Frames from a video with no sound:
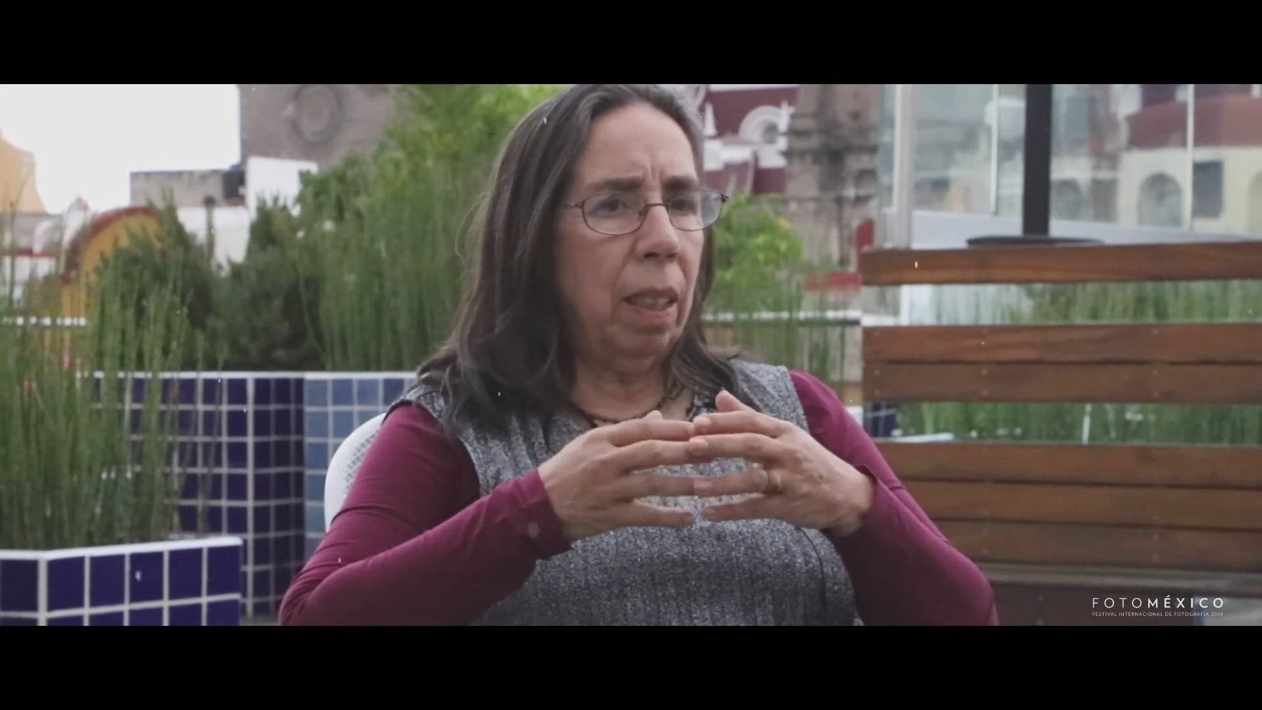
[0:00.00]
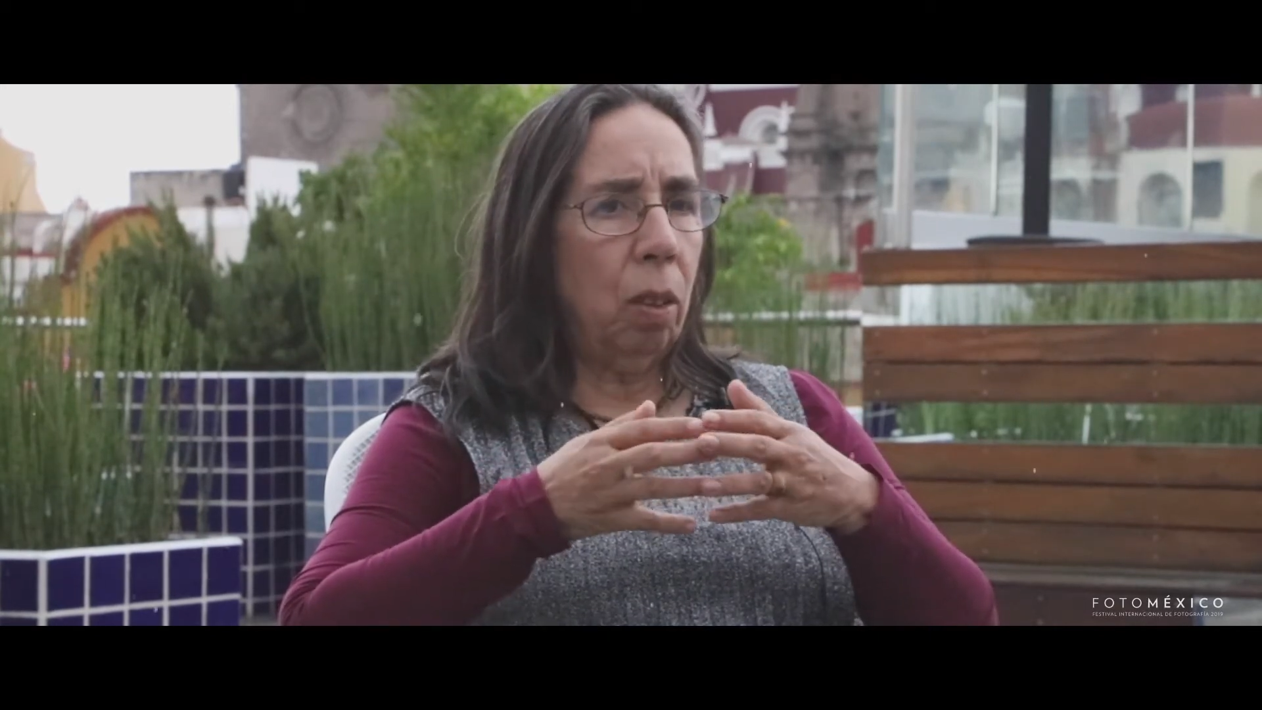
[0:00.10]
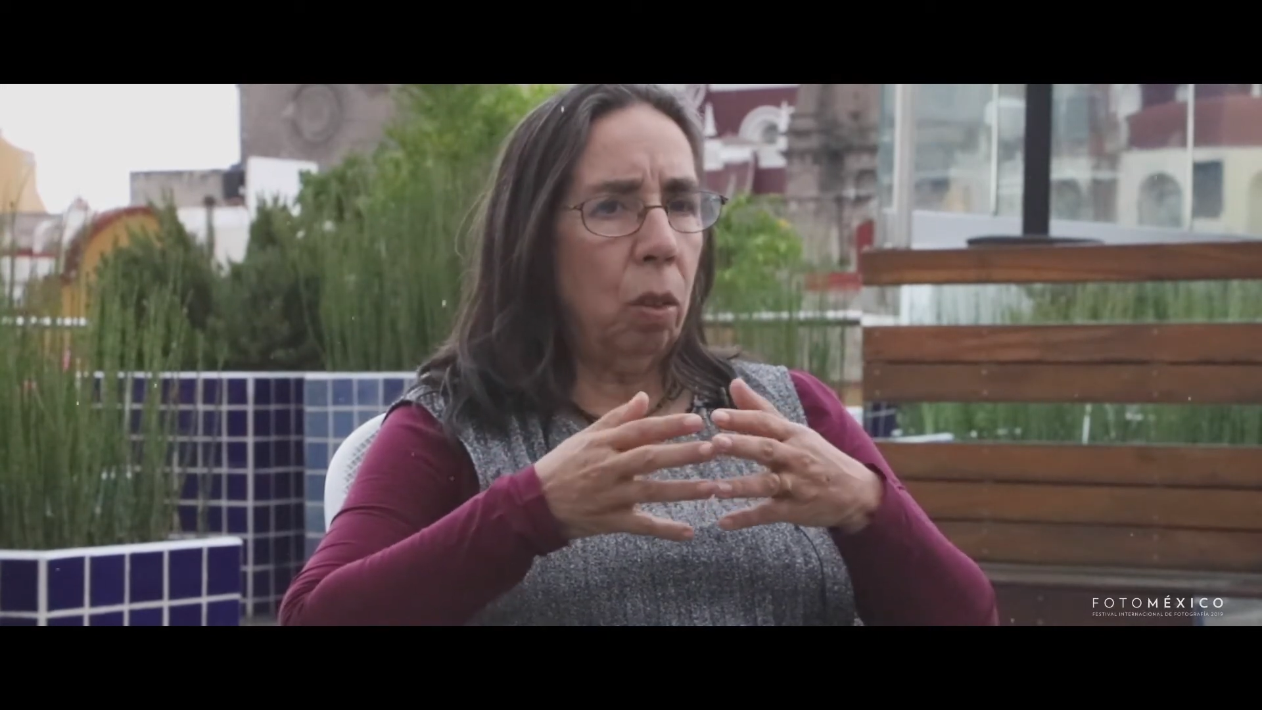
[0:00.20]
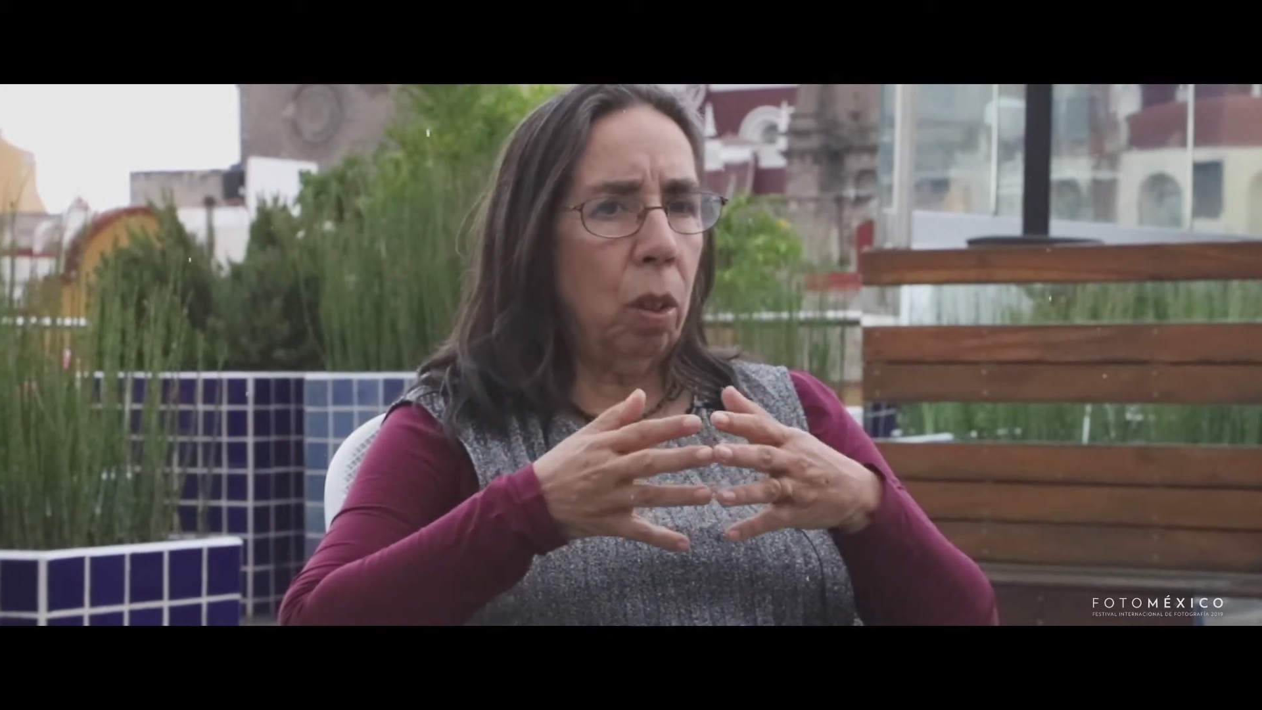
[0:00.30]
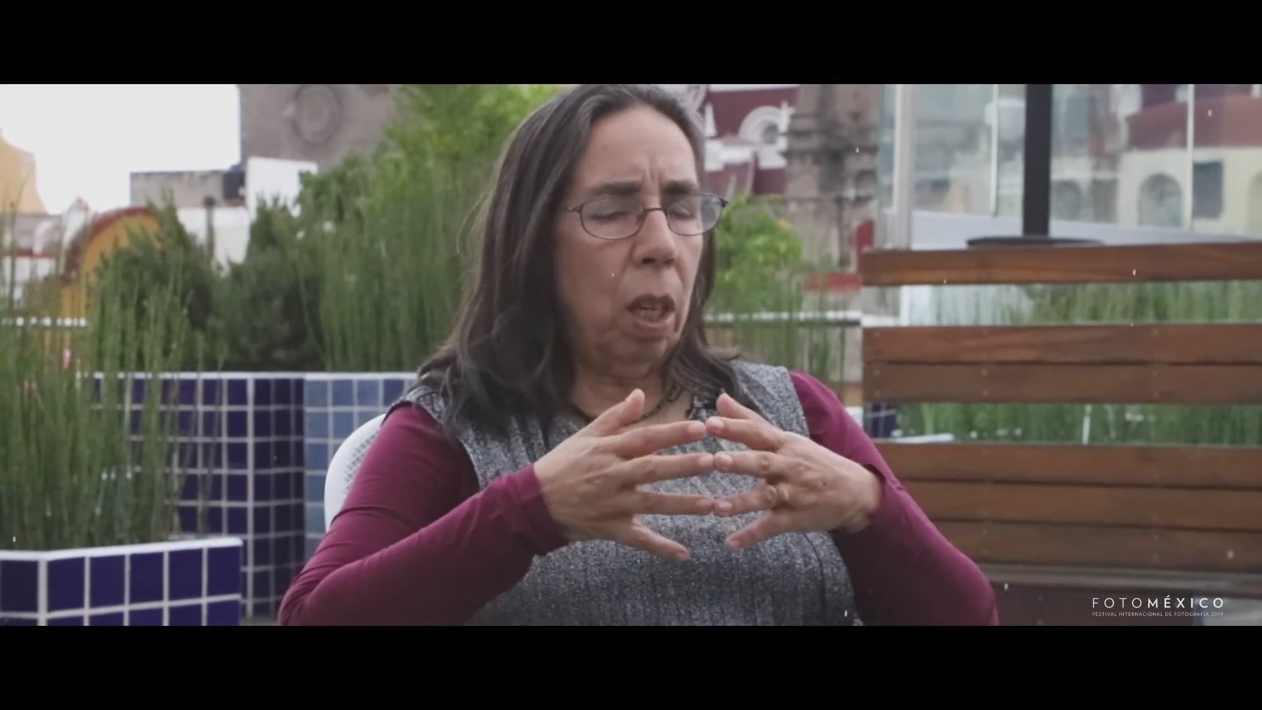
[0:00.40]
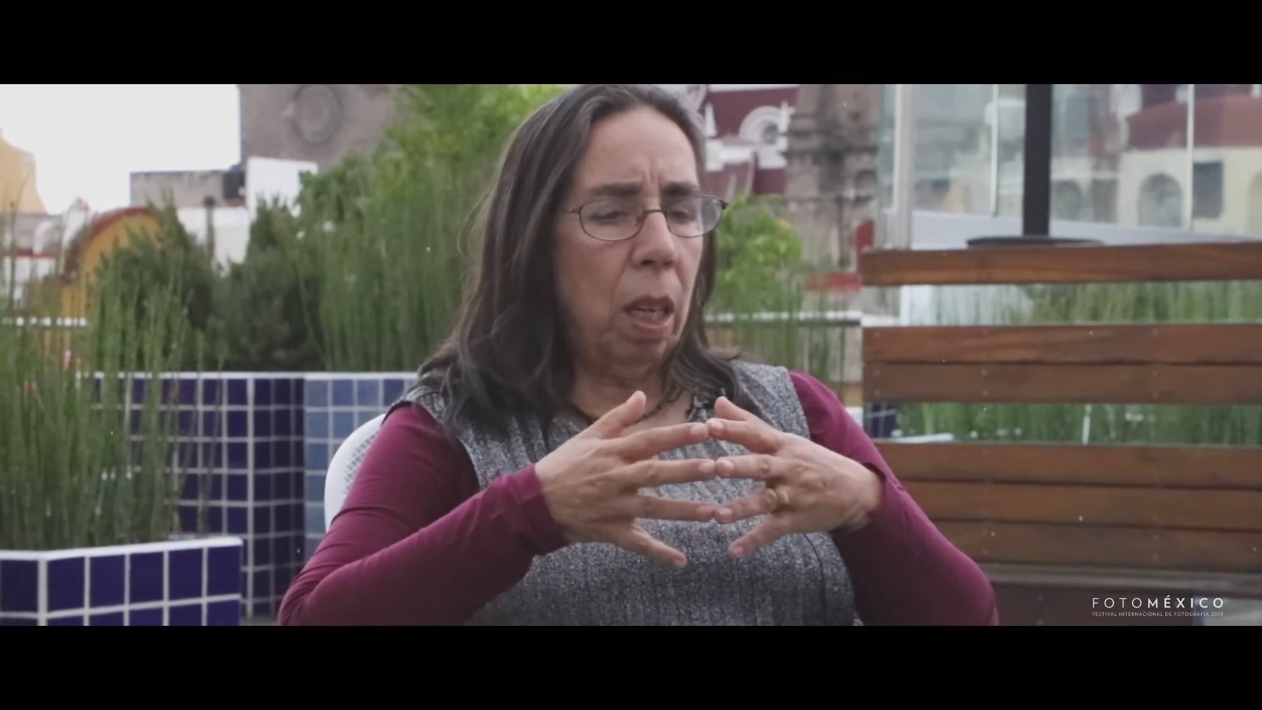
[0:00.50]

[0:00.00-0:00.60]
de todas